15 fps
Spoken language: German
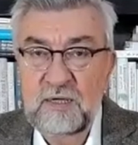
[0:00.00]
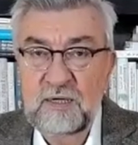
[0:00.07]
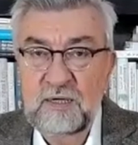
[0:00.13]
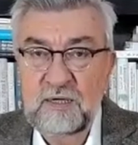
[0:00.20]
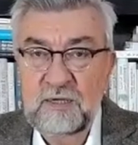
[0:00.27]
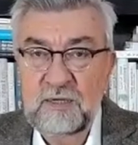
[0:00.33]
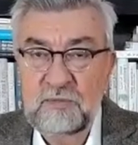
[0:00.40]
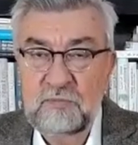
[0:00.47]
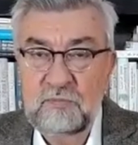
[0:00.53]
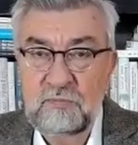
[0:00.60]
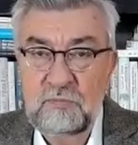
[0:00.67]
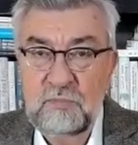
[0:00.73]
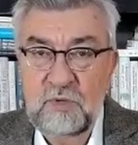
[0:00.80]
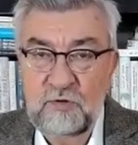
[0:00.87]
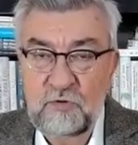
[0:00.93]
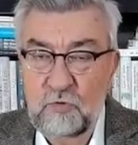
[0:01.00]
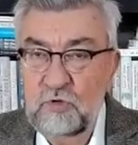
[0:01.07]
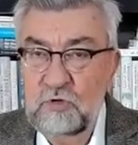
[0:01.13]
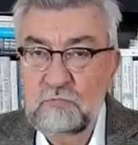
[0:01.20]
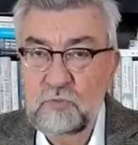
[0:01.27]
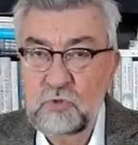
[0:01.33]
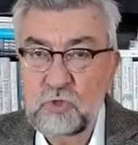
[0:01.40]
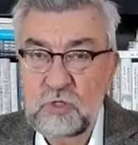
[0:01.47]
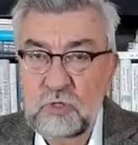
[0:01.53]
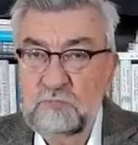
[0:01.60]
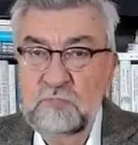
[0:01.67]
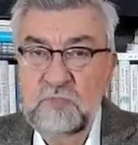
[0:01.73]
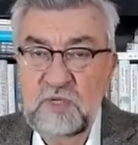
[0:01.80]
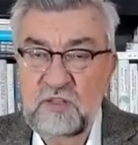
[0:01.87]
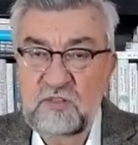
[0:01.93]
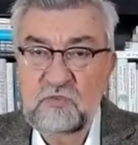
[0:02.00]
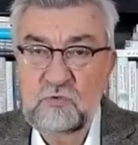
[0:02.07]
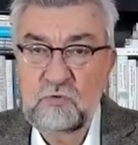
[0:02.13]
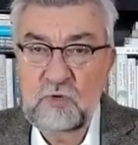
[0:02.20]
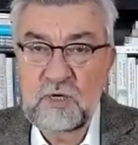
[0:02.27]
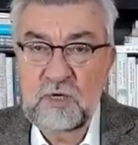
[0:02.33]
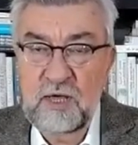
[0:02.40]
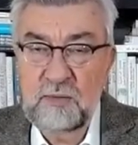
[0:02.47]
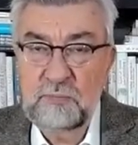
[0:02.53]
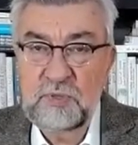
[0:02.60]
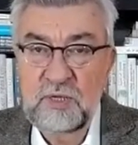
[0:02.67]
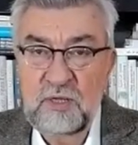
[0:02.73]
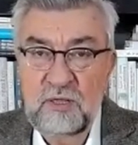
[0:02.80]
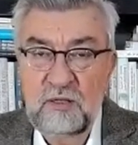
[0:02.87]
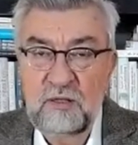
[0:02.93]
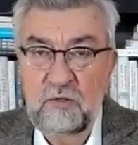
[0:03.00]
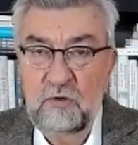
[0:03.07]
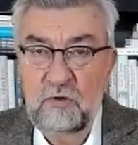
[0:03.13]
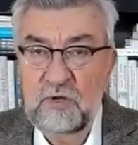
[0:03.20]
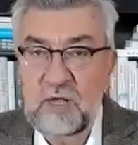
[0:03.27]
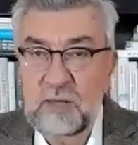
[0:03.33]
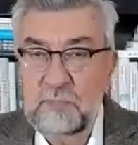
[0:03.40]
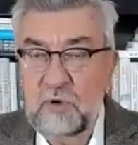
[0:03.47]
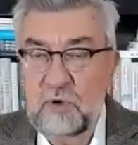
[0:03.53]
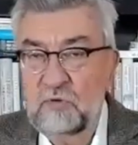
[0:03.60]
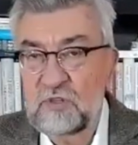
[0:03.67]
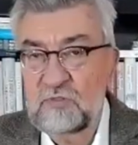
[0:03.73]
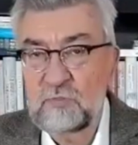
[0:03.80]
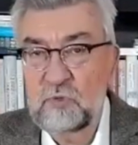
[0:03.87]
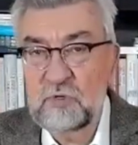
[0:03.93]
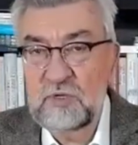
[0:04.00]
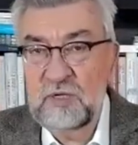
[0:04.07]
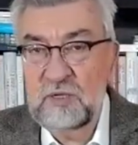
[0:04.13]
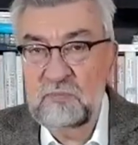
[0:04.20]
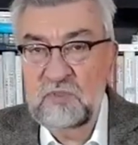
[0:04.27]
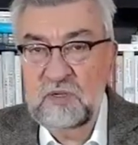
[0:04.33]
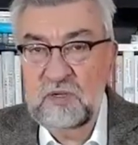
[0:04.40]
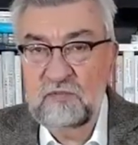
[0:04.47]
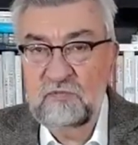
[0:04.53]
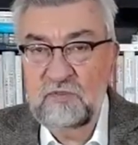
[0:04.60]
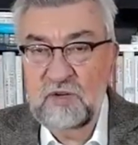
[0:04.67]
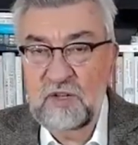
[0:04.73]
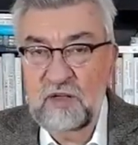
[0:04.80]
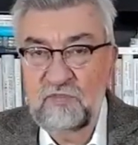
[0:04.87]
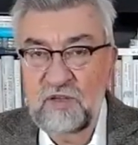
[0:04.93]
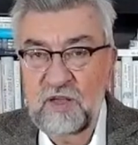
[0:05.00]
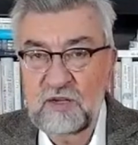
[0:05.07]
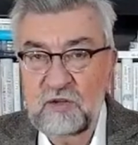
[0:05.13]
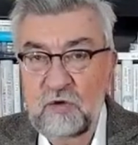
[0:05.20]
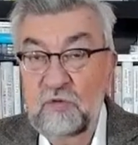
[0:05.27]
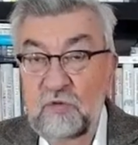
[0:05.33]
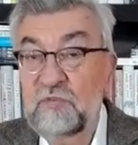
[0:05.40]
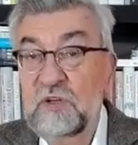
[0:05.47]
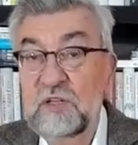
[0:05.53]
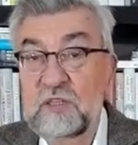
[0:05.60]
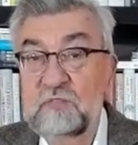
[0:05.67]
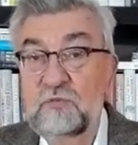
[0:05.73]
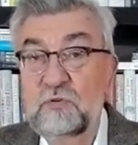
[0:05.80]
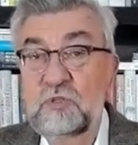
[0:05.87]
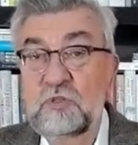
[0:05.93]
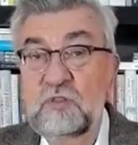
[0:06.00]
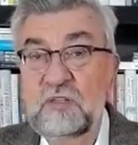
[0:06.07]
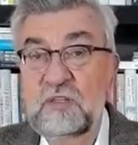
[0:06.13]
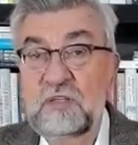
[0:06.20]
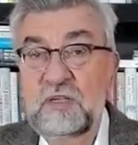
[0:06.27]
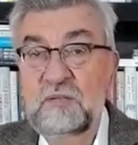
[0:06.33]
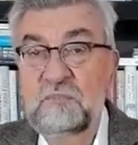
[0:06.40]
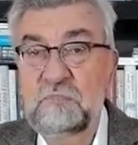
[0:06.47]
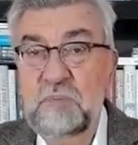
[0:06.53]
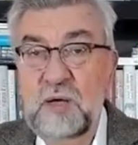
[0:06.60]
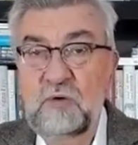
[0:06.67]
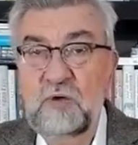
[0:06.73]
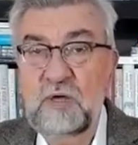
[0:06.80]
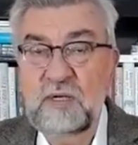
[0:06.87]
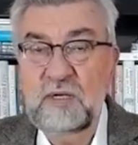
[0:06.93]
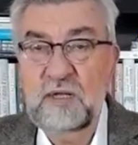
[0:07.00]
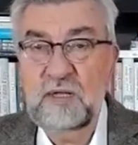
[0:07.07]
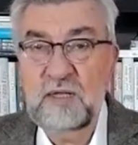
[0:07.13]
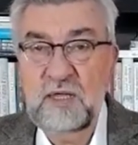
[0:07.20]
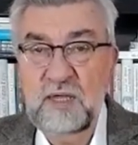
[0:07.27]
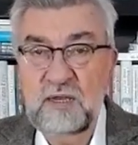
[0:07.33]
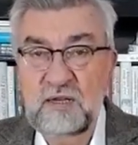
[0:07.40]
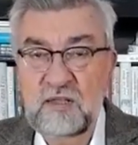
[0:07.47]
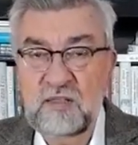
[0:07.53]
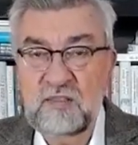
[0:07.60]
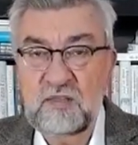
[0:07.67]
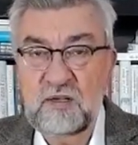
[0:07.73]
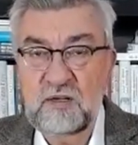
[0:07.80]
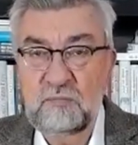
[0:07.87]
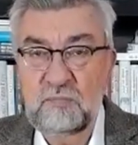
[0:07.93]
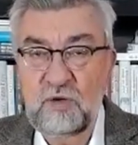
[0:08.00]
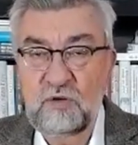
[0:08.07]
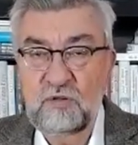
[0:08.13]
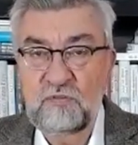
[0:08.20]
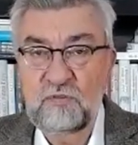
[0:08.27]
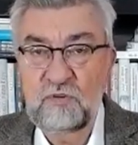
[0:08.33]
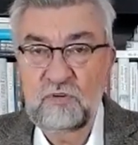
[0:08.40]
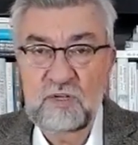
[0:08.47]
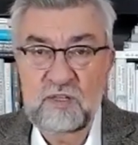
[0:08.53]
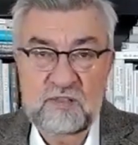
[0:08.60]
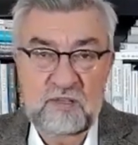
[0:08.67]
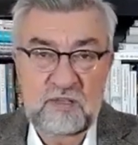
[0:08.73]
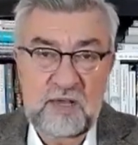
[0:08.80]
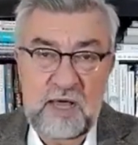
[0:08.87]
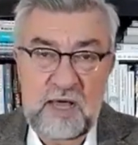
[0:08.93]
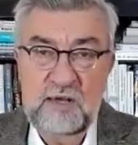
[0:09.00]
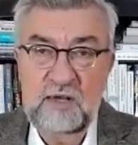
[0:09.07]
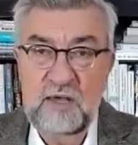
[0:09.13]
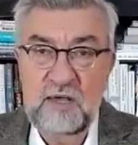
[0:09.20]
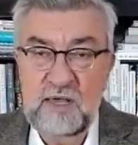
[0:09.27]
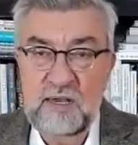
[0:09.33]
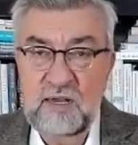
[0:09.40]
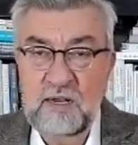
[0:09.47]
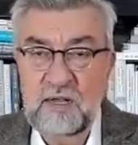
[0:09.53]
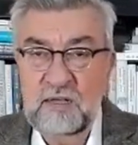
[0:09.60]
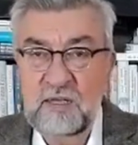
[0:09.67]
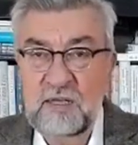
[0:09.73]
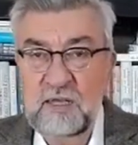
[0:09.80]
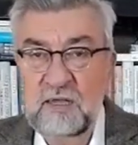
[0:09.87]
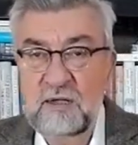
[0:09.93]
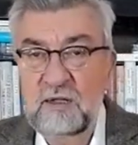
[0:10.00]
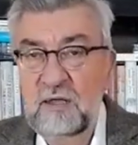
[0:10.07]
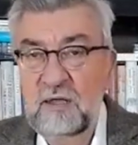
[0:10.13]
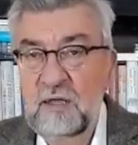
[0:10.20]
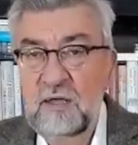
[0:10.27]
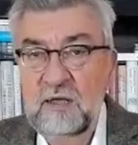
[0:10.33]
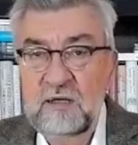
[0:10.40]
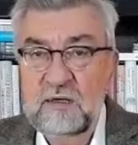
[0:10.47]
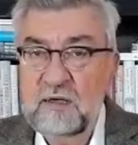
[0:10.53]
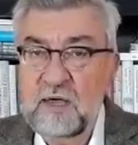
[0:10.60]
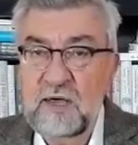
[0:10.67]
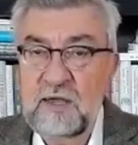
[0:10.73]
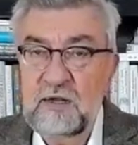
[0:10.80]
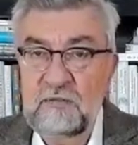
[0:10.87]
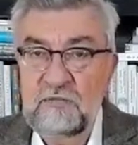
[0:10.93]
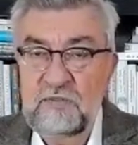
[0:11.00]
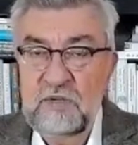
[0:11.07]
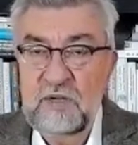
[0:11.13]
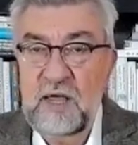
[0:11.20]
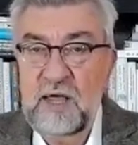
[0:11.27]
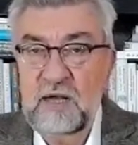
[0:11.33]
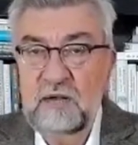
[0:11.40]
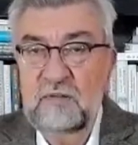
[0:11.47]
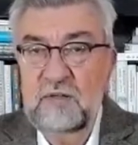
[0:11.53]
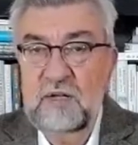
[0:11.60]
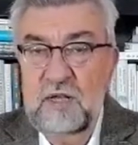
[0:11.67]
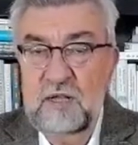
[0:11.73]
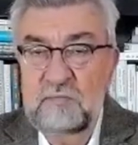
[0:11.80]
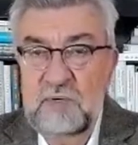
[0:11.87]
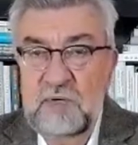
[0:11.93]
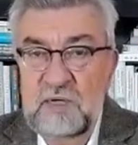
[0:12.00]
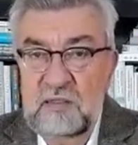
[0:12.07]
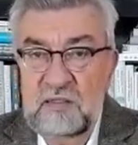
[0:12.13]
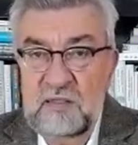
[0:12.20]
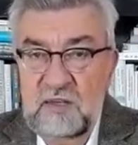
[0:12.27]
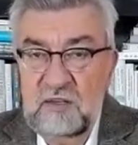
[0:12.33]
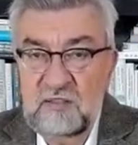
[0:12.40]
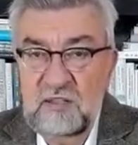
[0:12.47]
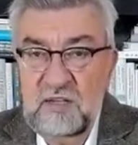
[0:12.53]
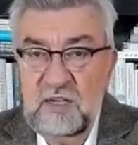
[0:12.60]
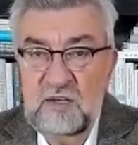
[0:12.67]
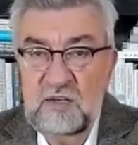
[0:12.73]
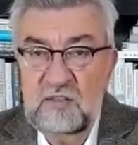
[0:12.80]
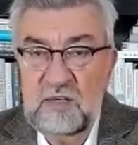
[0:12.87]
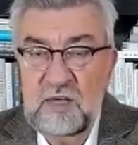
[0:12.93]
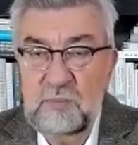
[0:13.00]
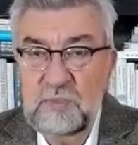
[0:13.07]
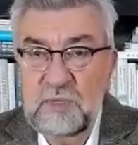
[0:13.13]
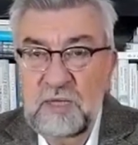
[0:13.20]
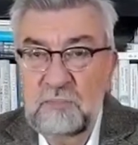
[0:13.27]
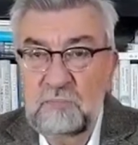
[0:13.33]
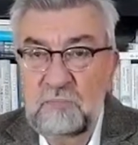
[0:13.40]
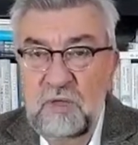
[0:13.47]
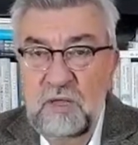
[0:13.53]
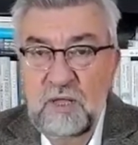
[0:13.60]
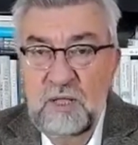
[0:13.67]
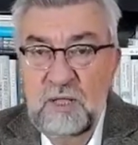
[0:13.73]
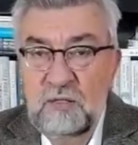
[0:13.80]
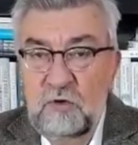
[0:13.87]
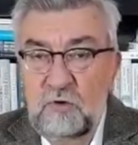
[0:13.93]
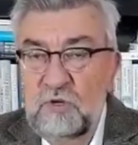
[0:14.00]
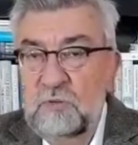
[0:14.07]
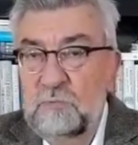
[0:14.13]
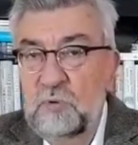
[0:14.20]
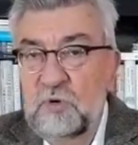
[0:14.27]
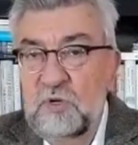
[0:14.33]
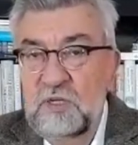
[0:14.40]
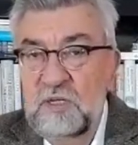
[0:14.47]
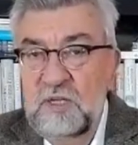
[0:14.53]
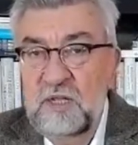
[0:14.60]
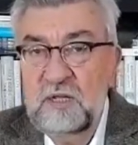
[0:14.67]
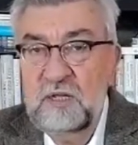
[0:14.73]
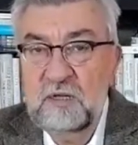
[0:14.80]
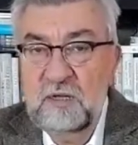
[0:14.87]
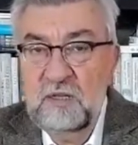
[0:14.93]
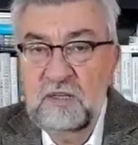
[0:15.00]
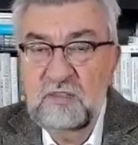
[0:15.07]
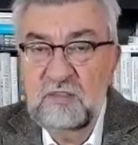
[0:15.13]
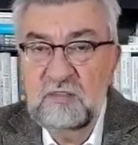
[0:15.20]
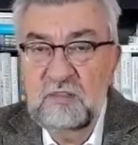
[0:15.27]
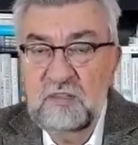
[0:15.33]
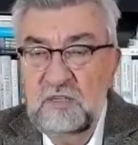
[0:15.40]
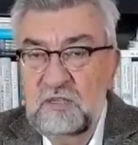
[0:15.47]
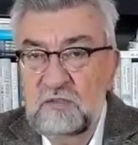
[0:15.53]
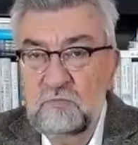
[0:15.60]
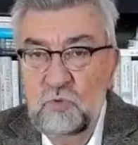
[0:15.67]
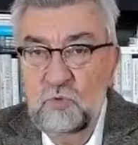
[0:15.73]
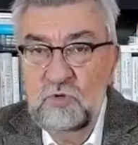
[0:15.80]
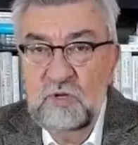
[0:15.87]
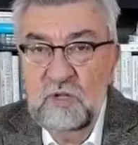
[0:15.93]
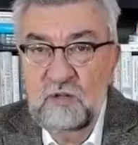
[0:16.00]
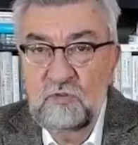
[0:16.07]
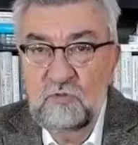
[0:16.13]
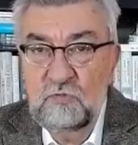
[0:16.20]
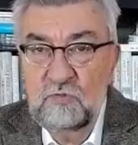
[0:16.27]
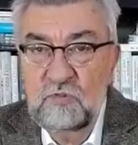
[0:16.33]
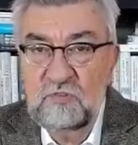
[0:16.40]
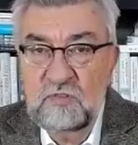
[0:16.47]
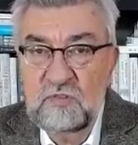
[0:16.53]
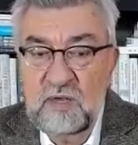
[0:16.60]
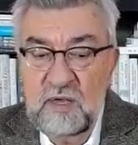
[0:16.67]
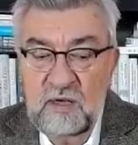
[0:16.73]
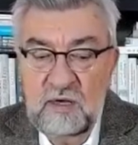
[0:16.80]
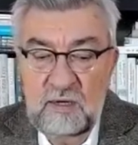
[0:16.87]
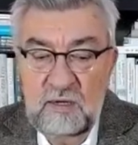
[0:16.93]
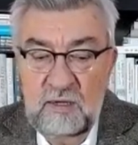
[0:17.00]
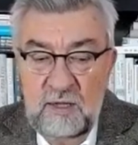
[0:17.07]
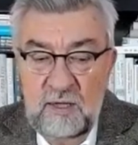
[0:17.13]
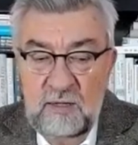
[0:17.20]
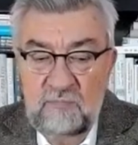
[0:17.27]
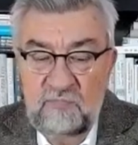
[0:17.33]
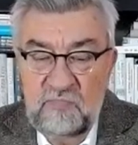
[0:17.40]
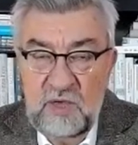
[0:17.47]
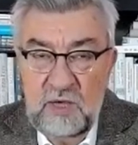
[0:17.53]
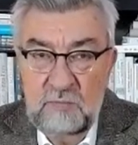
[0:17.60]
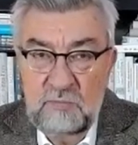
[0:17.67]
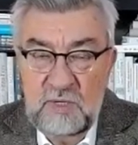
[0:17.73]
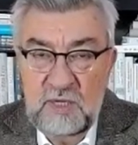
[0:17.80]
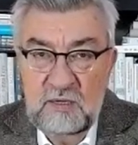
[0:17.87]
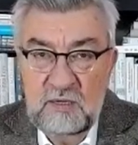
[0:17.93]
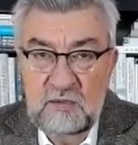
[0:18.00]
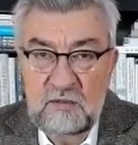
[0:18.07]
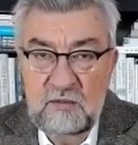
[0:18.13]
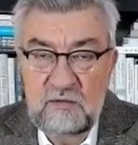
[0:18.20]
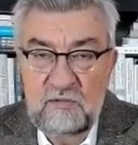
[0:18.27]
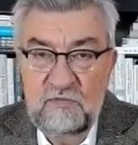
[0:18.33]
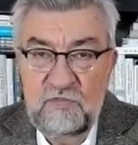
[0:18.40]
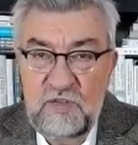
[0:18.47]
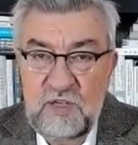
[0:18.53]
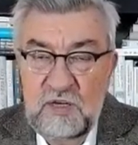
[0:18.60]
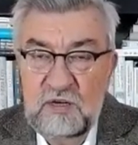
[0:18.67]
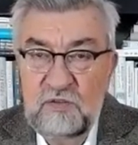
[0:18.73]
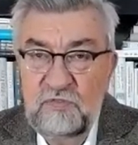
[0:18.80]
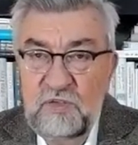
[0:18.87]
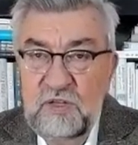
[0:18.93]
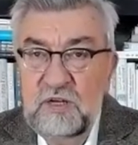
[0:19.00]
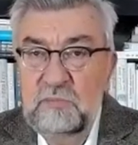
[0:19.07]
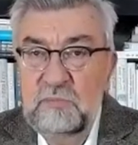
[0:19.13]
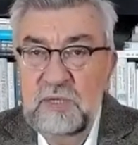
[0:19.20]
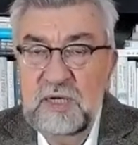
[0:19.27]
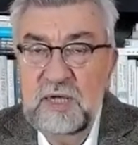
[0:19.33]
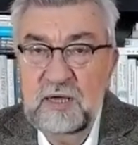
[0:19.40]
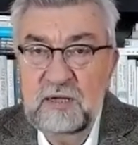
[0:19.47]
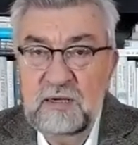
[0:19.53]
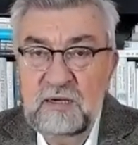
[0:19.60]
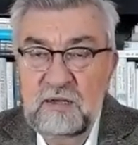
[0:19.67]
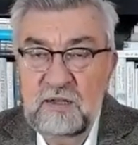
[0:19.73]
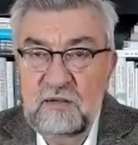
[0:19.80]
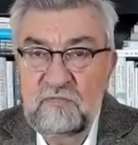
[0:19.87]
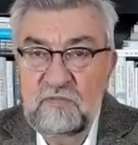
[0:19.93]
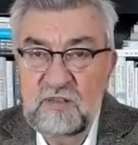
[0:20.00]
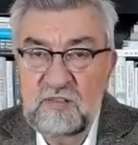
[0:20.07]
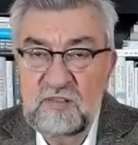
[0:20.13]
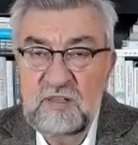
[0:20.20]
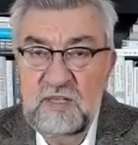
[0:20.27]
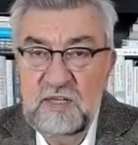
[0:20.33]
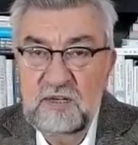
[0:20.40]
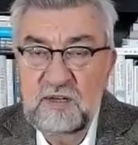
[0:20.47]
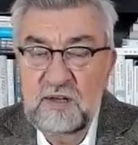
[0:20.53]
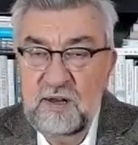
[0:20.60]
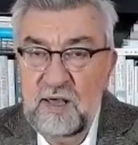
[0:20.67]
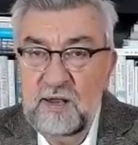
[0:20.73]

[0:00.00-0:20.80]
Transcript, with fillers: Ähm, in Ulm stocken die Züge ab und ab Augsburg nehmen sie dann wieder Fahrt auf. Dazwischen sind die Bauern dagegen, dass da gebaut wird. Es sind Anrainer dagegen. Keiner will einen Quadratmeter seines Landes abgeben. Und die Politik ist nicht mutig genug zu sagen, wir haben hier viele, viele Milliarden investiert in